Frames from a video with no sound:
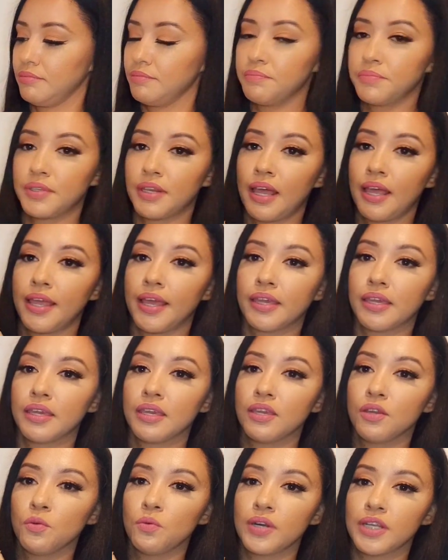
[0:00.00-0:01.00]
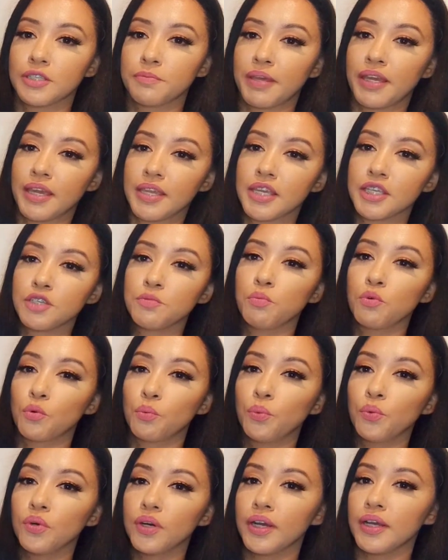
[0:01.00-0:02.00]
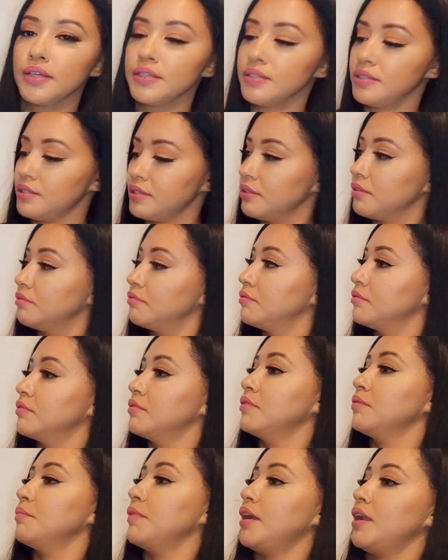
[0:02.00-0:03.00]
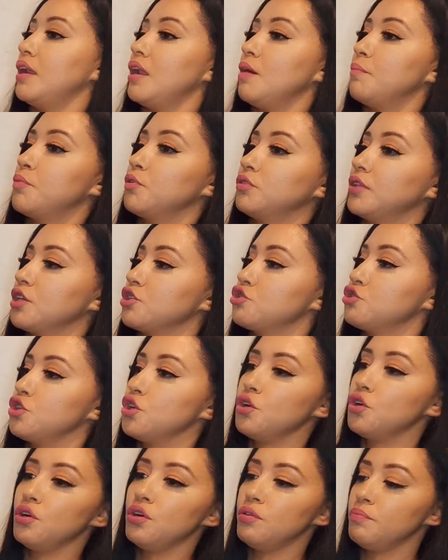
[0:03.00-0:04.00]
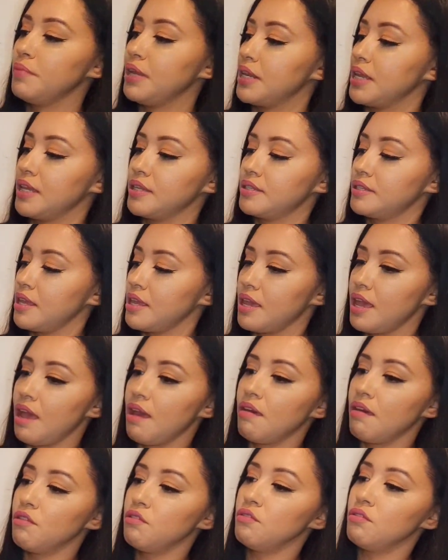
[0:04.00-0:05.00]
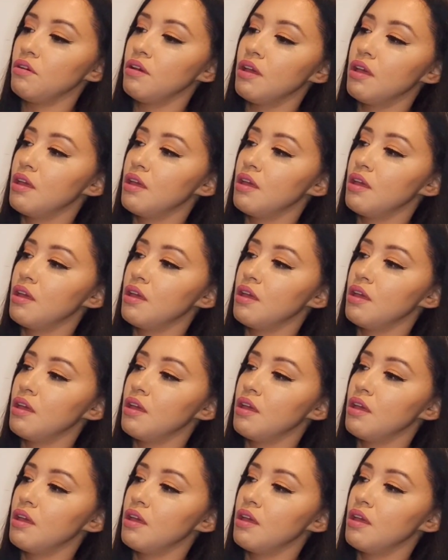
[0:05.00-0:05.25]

Trae aquí unas pequeñas burbujas para la protección. Venía sellado.